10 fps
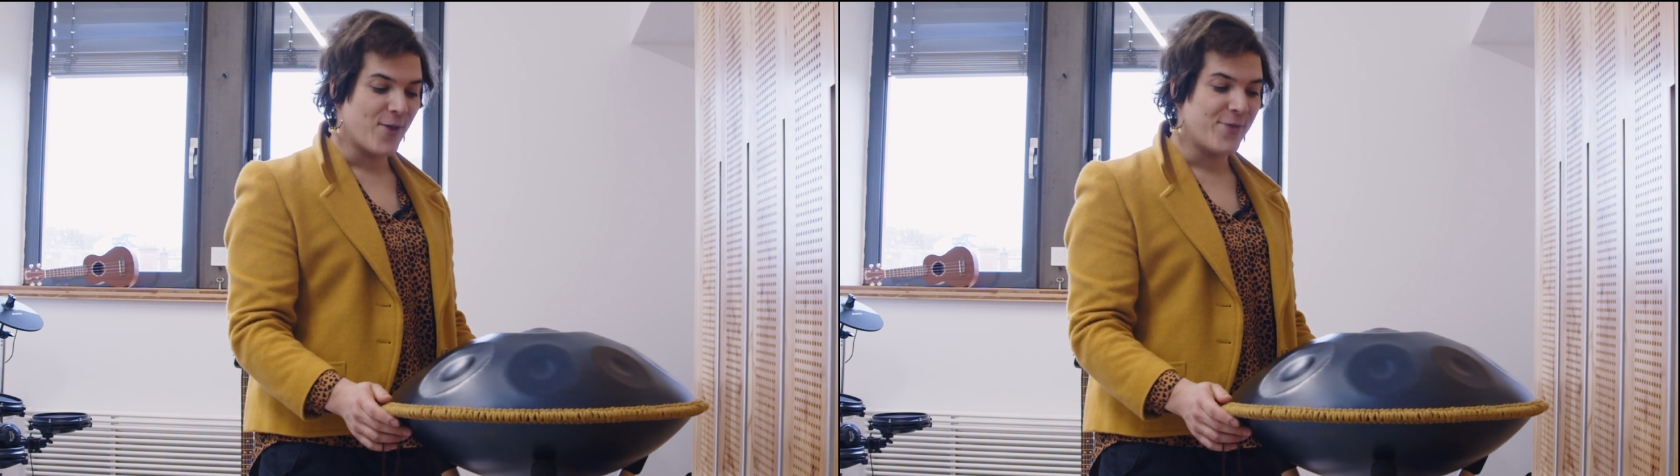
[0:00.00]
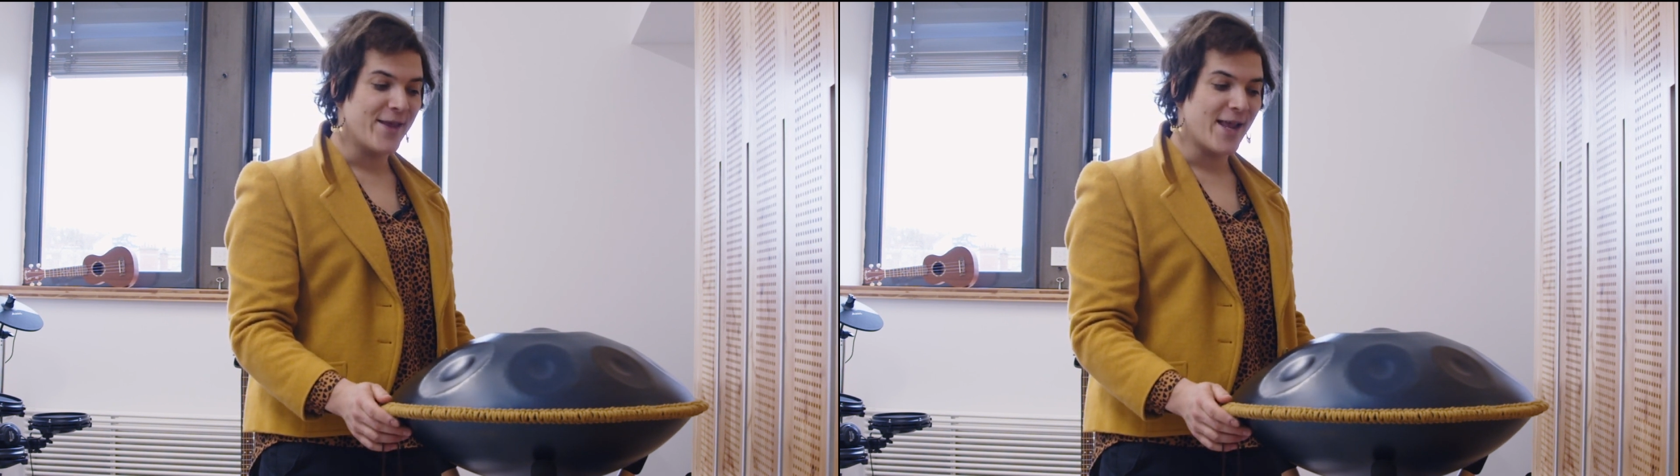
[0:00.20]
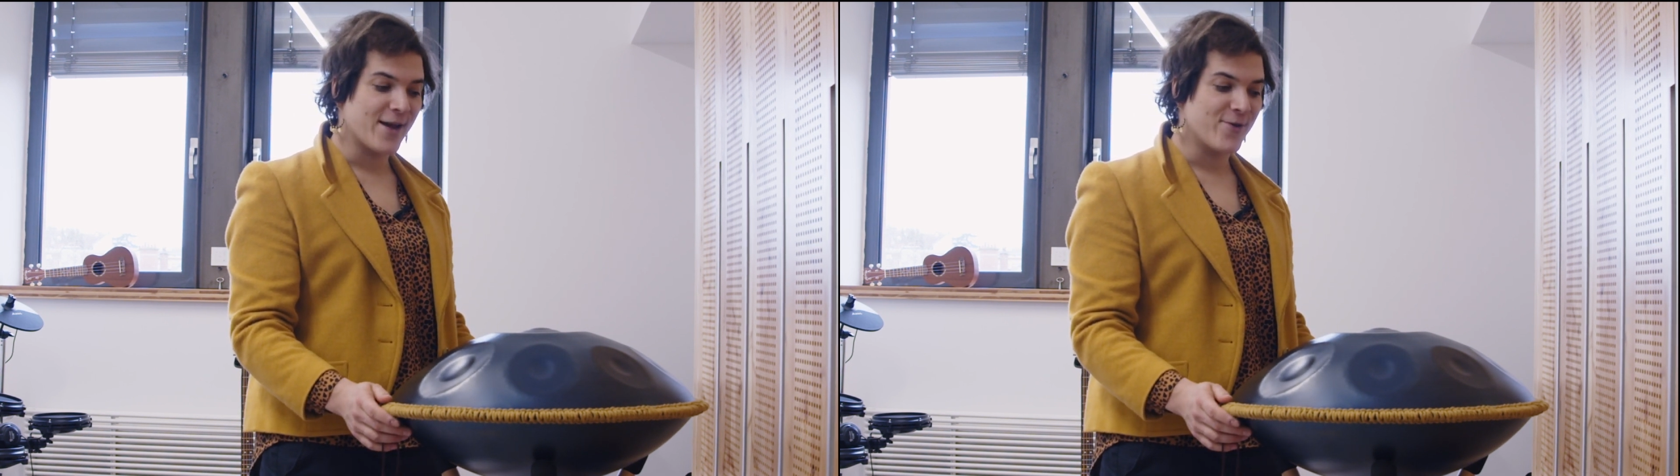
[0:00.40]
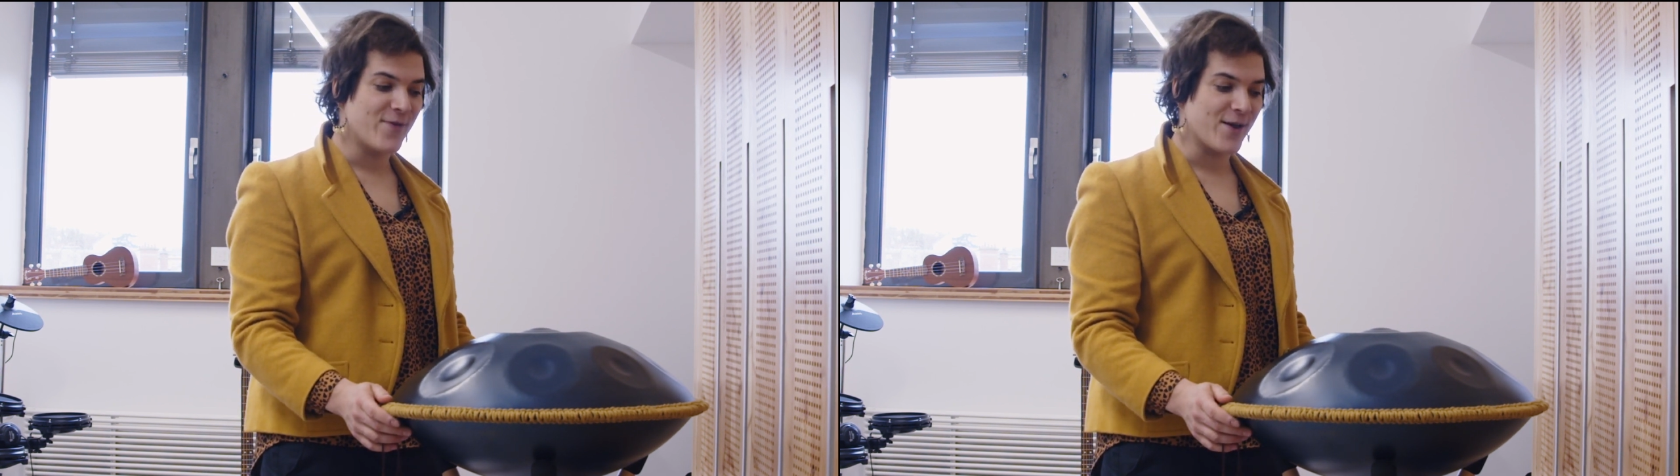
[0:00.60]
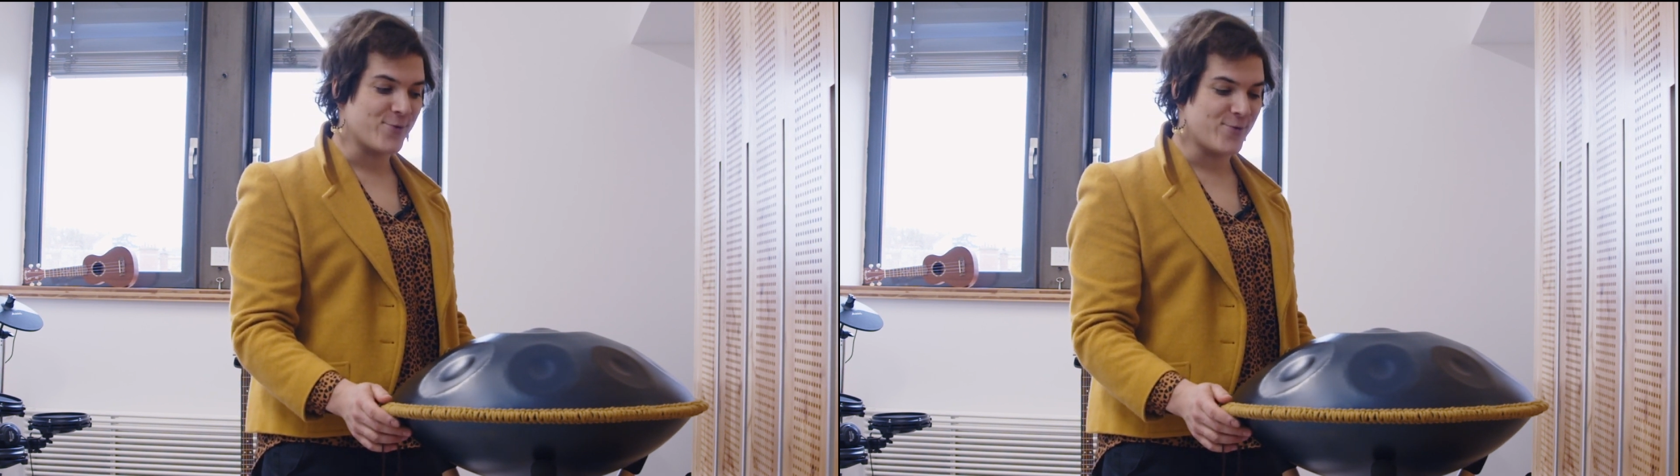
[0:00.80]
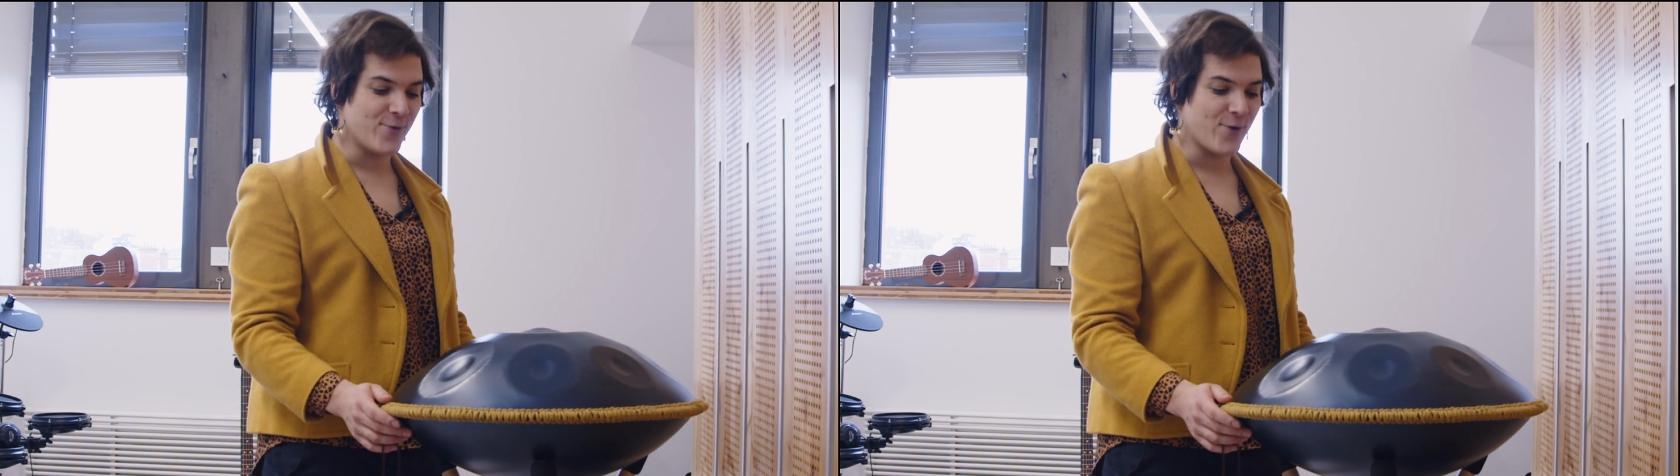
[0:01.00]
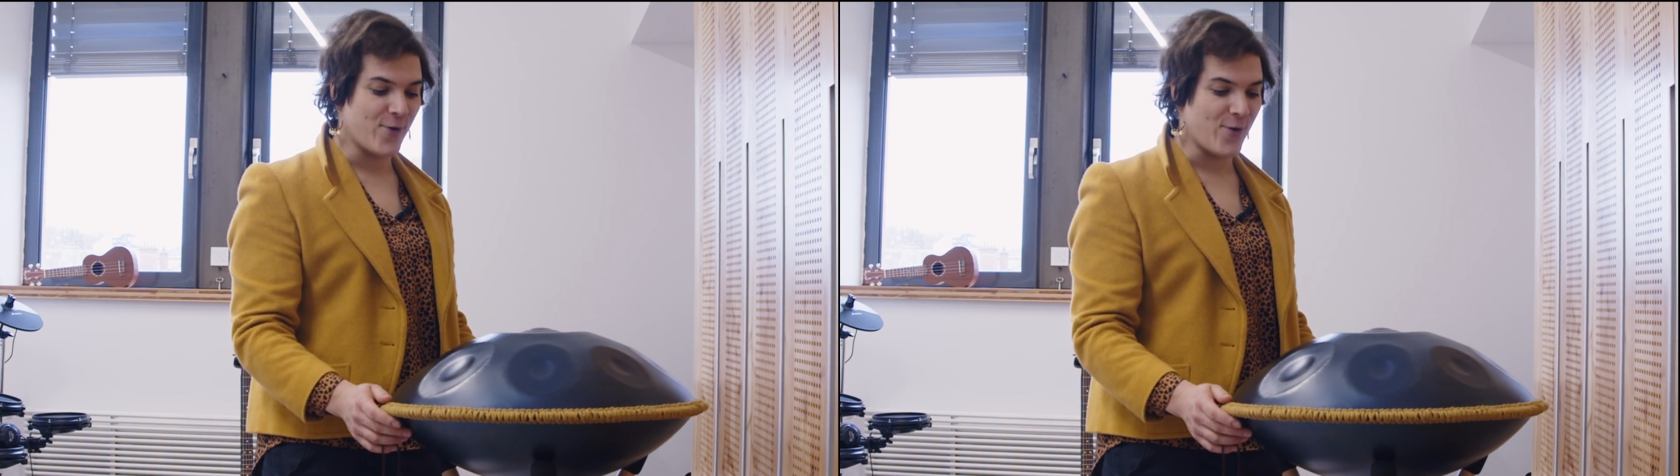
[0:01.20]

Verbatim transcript: dès la réouverture